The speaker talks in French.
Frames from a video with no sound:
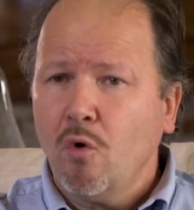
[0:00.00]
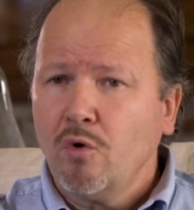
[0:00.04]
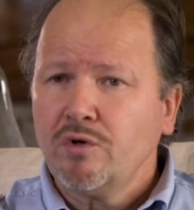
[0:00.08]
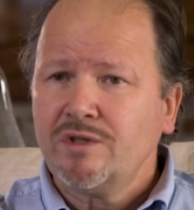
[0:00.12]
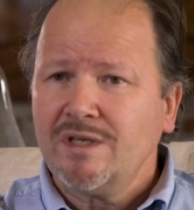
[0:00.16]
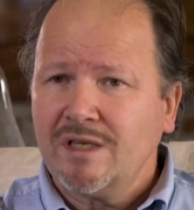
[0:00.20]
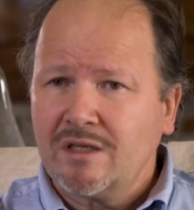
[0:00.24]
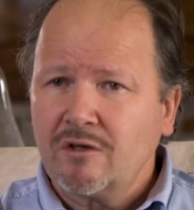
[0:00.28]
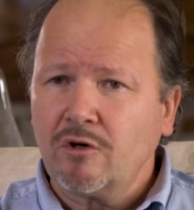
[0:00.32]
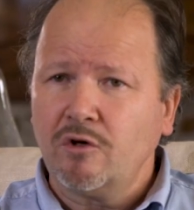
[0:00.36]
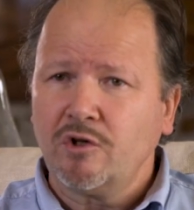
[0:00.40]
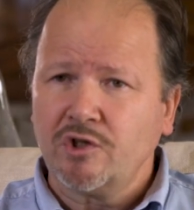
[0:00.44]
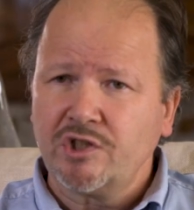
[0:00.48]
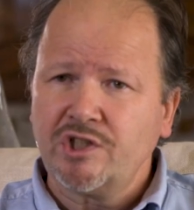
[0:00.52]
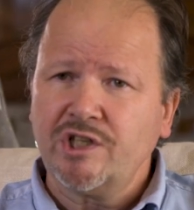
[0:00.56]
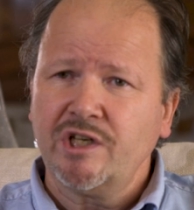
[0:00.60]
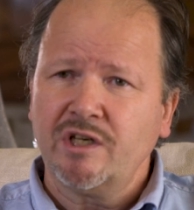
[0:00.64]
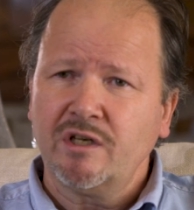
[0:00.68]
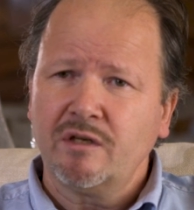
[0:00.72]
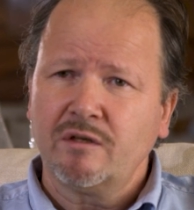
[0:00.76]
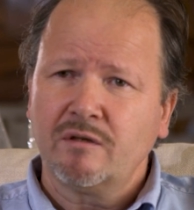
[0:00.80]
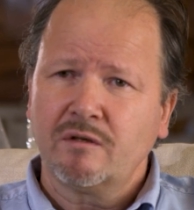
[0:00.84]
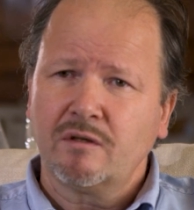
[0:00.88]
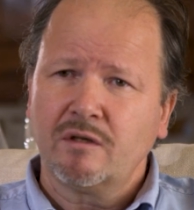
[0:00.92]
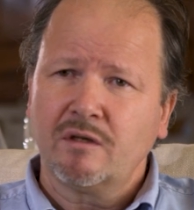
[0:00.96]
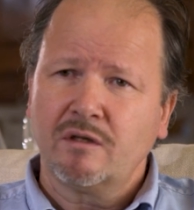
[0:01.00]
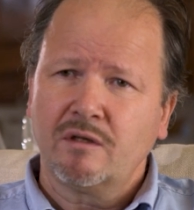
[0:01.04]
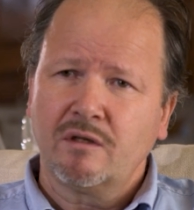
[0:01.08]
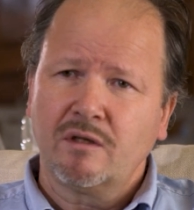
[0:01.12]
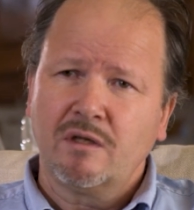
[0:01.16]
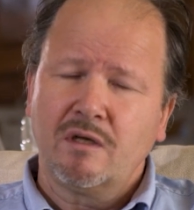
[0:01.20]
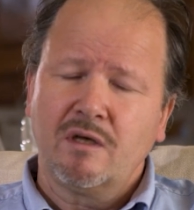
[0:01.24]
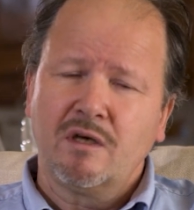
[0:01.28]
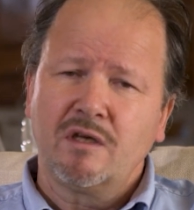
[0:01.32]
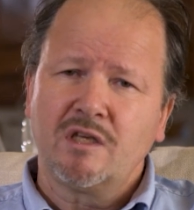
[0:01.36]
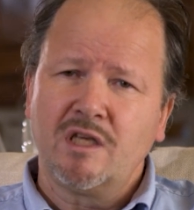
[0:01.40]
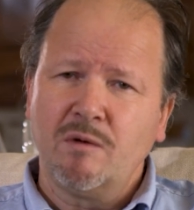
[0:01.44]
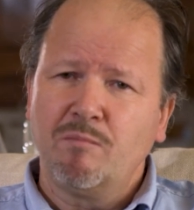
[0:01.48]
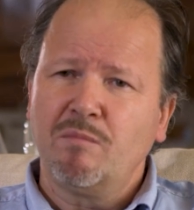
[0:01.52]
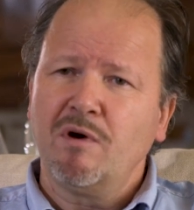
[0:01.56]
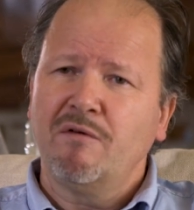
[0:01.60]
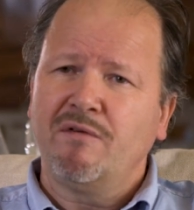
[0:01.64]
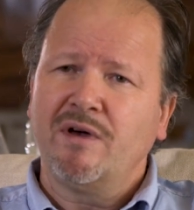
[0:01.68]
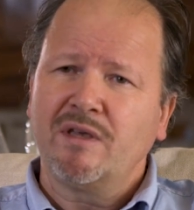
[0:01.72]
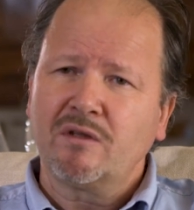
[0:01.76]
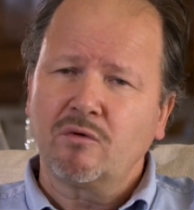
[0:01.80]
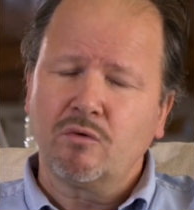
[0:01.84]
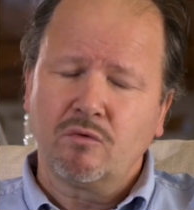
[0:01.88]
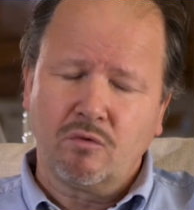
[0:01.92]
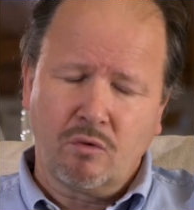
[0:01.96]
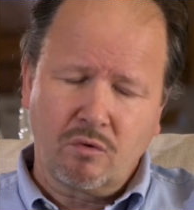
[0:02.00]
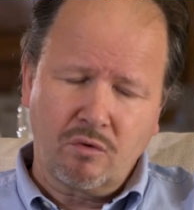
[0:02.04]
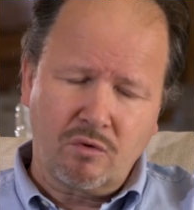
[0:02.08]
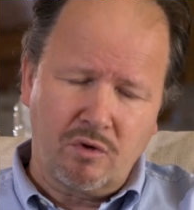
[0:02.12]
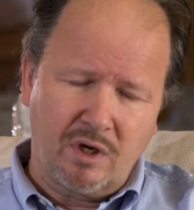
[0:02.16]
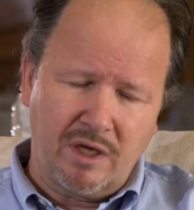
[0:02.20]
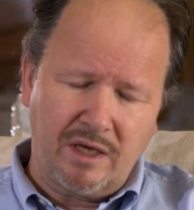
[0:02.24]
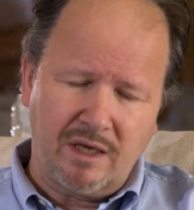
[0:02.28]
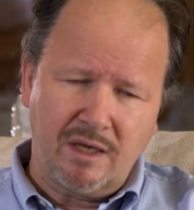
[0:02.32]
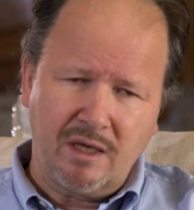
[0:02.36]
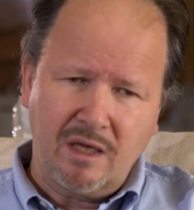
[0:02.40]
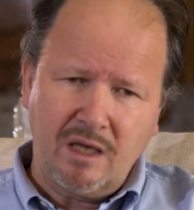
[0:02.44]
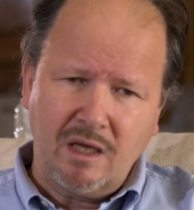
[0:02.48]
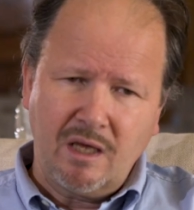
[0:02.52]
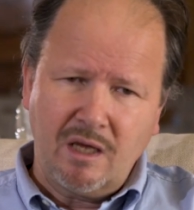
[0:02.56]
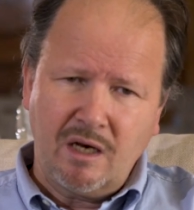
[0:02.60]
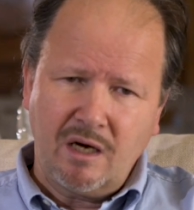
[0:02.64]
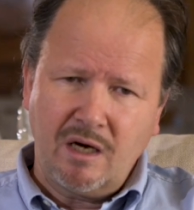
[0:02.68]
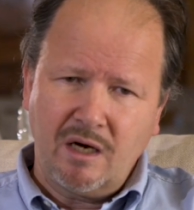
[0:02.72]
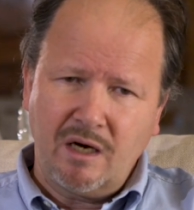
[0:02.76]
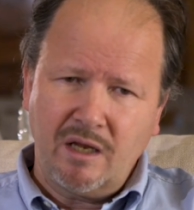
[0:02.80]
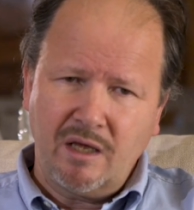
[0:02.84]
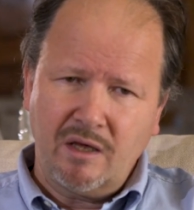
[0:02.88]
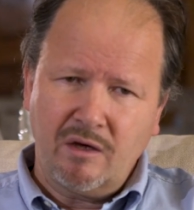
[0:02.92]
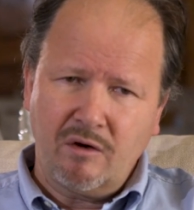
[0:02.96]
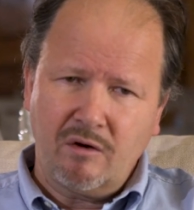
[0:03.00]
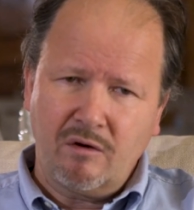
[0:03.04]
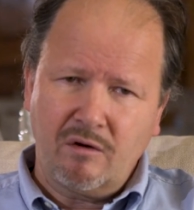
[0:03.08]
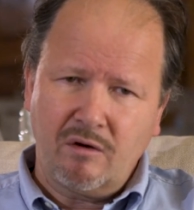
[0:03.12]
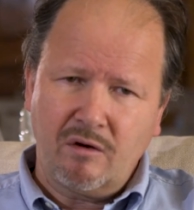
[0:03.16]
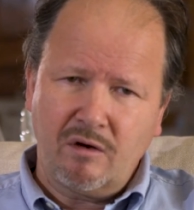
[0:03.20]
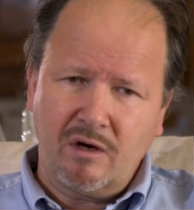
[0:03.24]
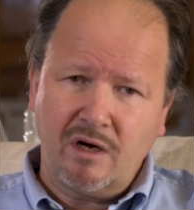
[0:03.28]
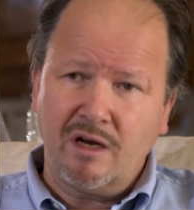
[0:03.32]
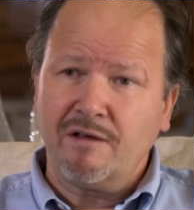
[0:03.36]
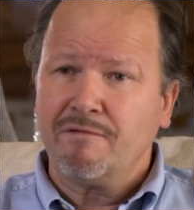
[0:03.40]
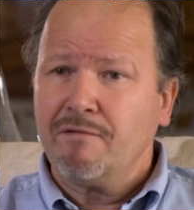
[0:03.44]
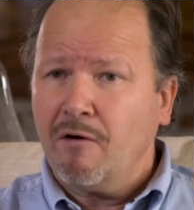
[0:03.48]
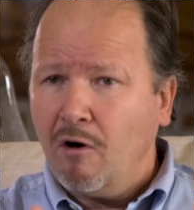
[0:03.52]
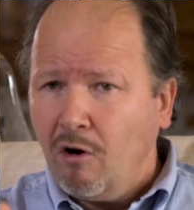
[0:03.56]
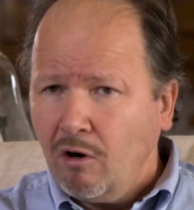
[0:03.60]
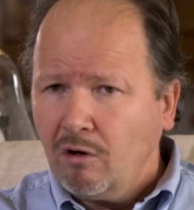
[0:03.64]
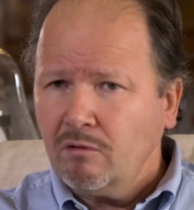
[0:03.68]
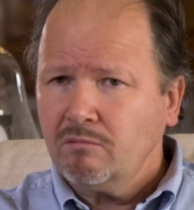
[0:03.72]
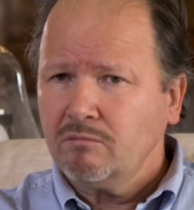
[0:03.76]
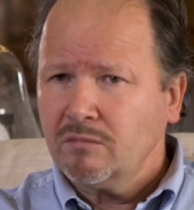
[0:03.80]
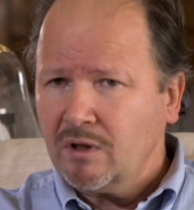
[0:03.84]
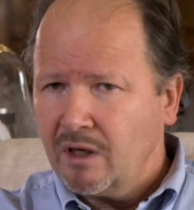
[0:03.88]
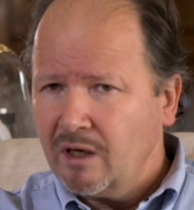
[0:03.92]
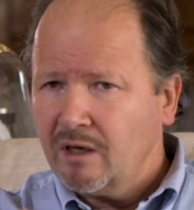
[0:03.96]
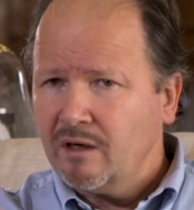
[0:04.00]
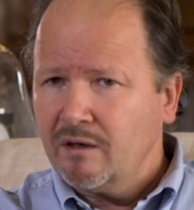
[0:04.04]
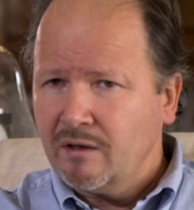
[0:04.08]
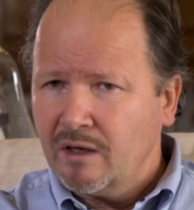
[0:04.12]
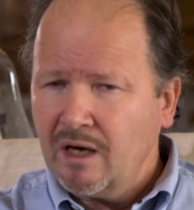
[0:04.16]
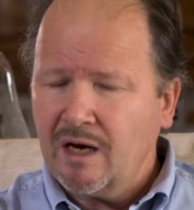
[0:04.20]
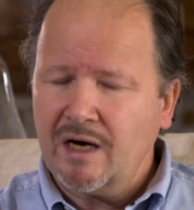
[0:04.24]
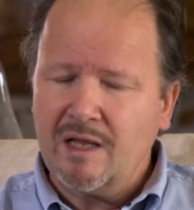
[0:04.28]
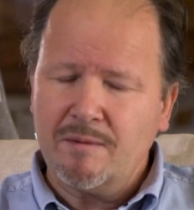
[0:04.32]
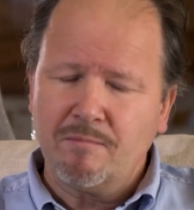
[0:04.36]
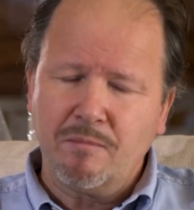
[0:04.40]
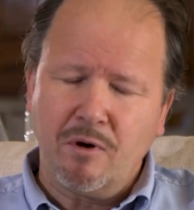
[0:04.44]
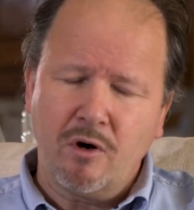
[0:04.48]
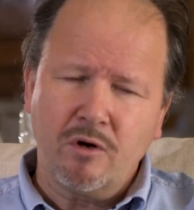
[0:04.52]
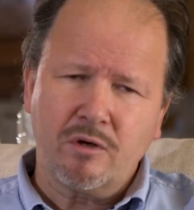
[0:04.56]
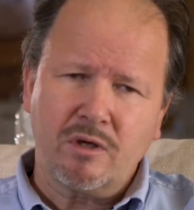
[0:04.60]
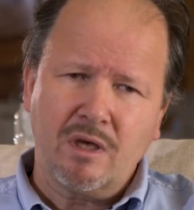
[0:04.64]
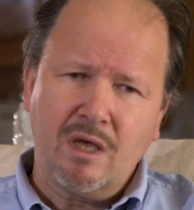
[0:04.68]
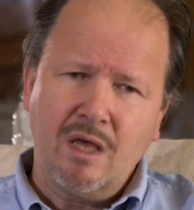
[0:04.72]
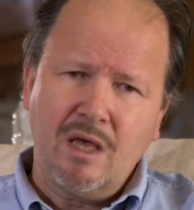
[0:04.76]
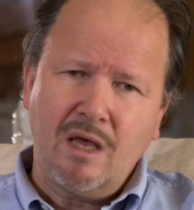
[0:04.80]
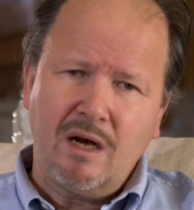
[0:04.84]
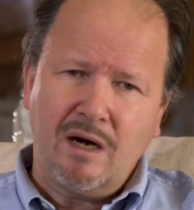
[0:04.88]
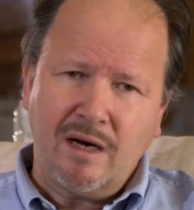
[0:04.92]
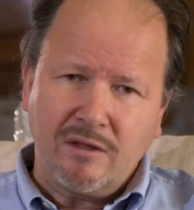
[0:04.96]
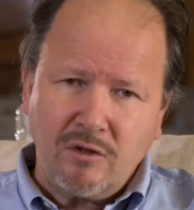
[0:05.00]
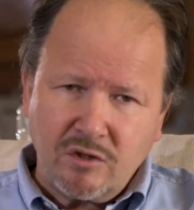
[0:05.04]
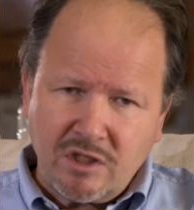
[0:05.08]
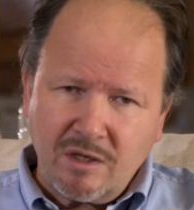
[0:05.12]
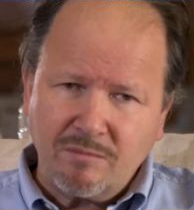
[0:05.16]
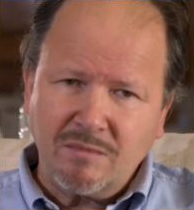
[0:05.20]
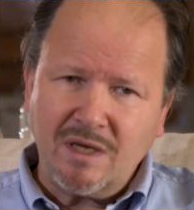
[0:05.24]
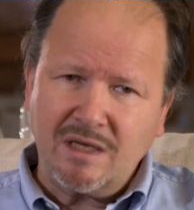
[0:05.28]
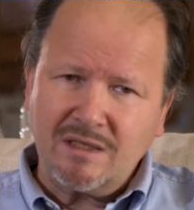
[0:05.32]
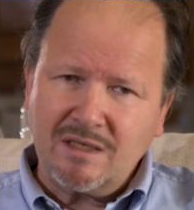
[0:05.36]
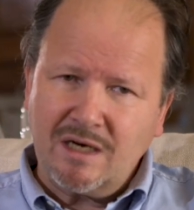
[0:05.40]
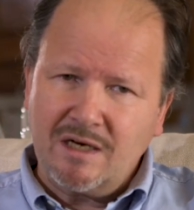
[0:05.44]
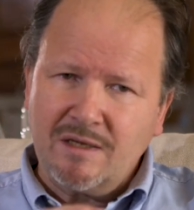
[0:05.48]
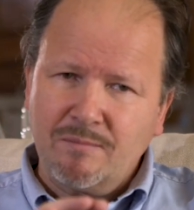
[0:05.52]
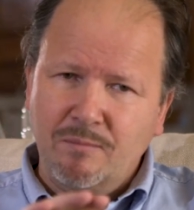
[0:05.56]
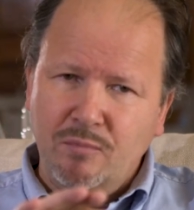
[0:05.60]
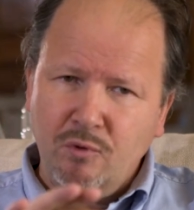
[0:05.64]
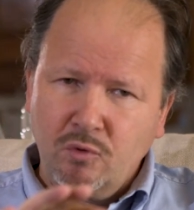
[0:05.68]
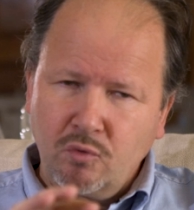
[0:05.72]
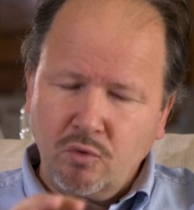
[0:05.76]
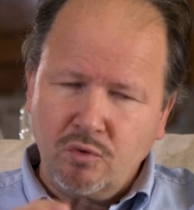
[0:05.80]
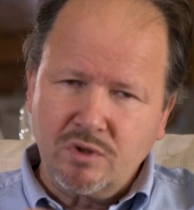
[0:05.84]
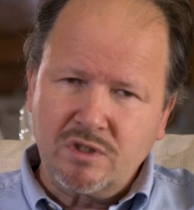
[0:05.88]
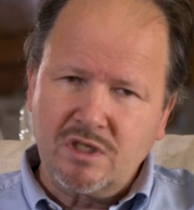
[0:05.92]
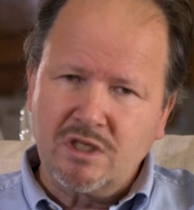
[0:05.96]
aux étrangers, qui peuvent être donc les, euh, francs euh, à l'époque. La deuxième date, elle est plutôt